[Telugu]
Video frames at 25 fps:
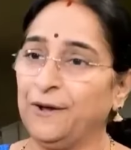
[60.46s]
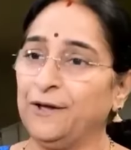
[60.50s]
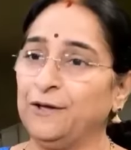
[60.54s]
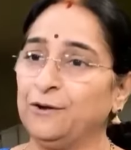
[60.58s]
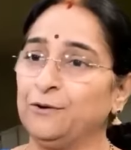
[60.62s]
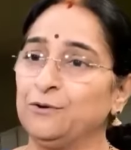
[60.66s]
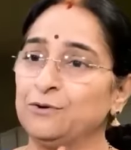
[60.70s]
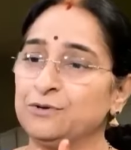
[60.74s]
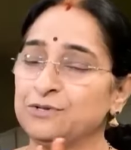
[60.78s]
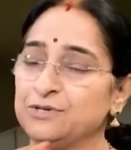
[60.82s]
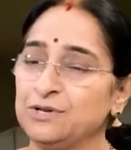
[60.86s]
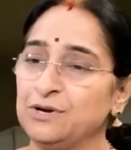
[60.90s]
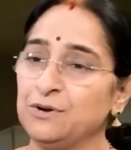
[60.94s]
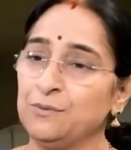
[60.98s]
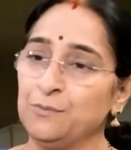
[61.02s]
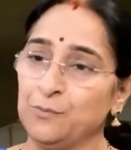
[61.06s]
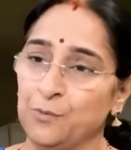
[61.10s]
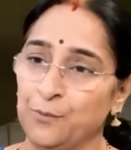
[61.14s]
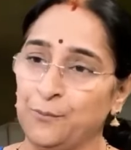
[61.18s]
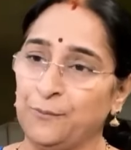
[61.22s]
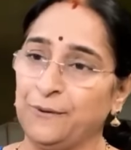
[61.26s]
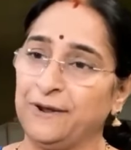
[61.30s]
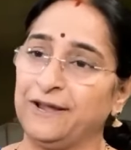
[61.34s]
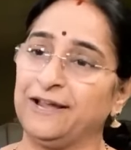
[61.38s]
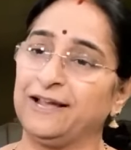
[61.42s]
ముప్పై రోజులు
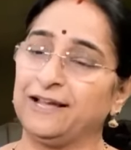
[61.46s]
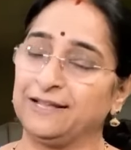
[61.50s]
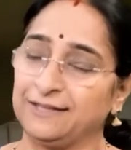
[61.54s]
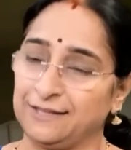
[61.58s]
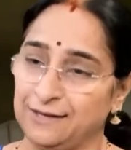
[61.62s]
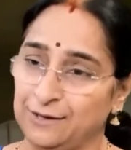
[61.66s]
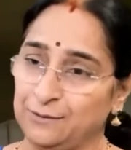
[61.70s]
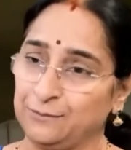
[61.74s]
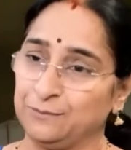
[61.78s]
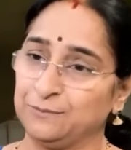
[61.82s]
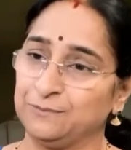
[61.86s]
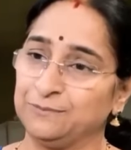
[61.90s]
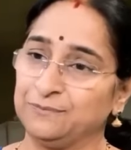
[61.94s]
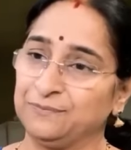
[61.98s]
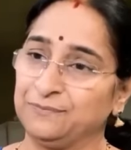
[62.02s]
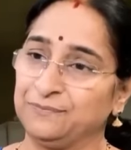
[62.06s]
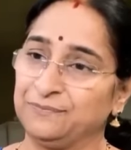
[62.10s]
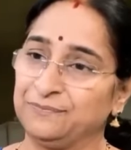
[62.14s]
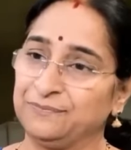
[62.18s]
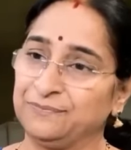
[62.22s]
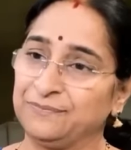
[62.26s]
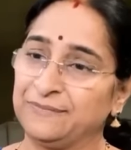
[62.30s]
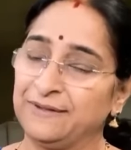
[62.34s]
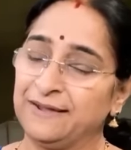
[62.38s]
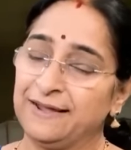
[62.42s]
ముప్పై కథలు
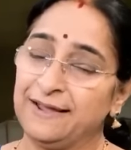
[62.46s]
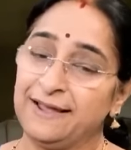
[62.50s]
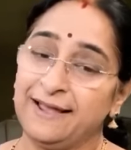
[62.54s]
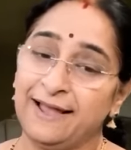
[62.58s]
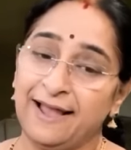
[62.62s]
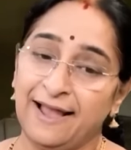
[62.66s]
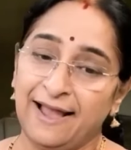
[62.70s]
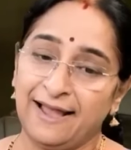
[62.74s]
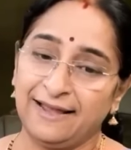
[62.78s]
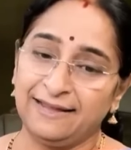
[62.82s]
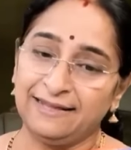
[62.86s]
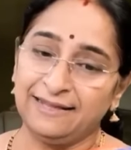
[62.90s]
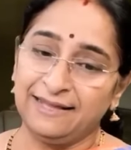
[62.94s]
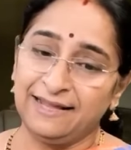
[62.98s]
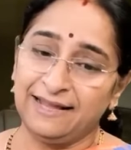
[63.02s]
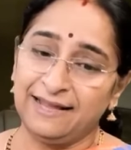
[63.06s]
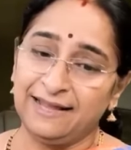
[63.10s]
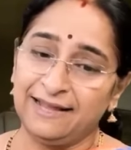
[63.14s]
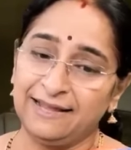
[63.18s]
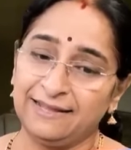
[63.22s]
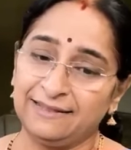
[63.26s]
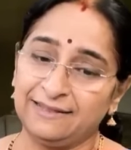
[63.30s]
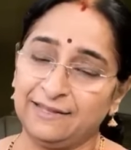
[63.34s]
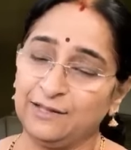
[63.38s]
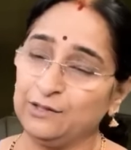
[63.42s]
అయితే
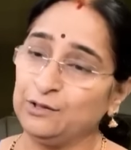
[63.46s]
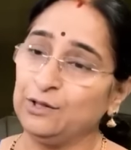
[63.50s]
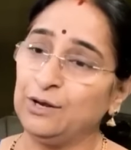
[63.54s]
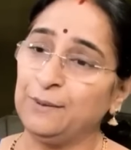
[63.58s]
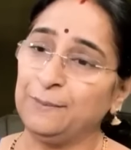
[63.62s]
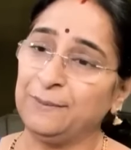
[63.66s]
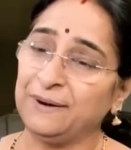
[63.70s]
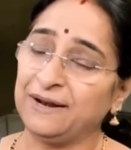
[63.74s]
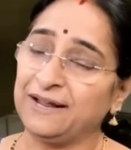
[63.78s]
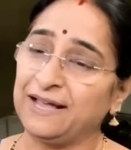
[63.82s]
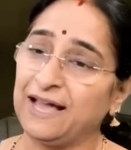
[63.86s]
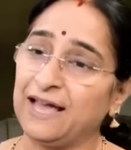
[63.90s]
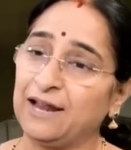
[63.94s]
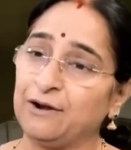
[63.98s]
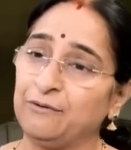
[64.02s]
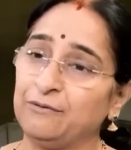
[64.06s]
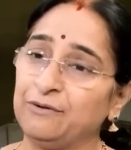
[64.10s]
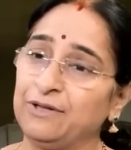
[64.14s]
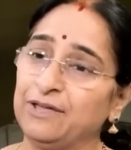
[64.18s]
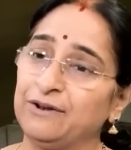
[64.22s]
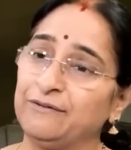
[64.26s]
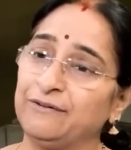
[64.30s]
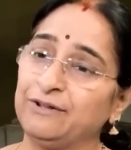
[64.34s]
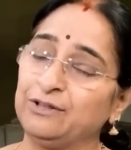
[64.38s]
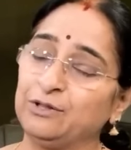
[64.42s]
తిథుల
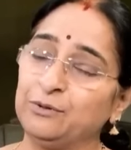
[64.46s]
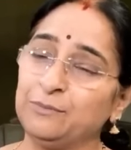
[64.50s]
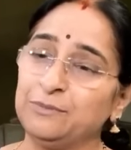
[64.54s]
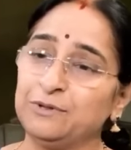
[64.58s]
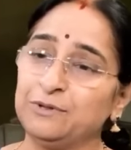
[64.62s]
ప్రకారం ఇరవై